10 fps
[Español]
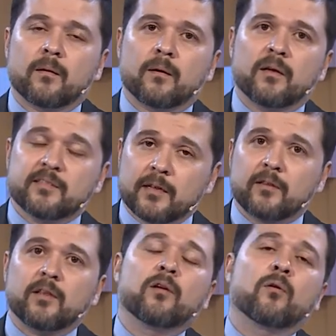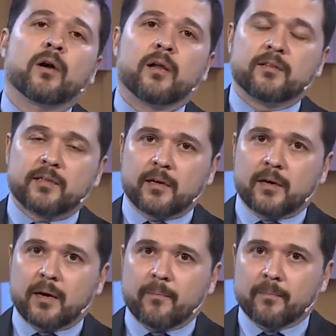y sentirlo a Él
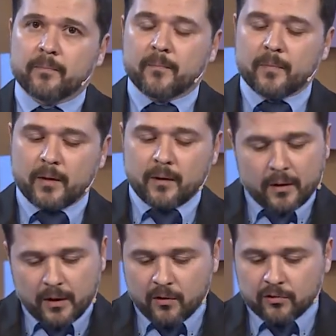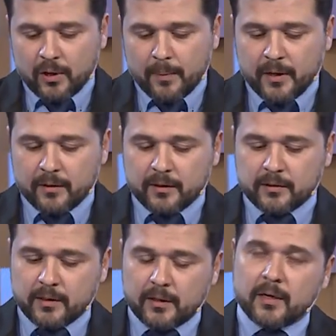cerca. Y no solamente
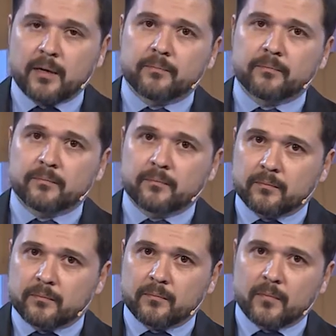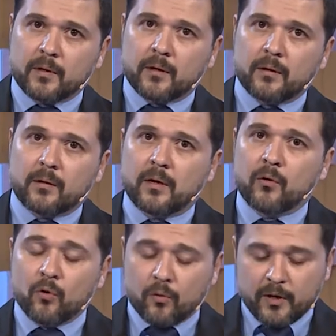cerca, en
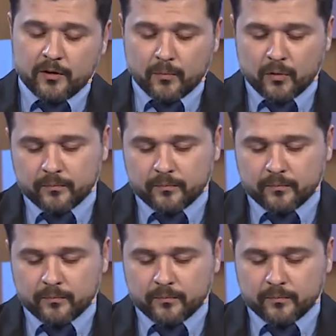uno mismo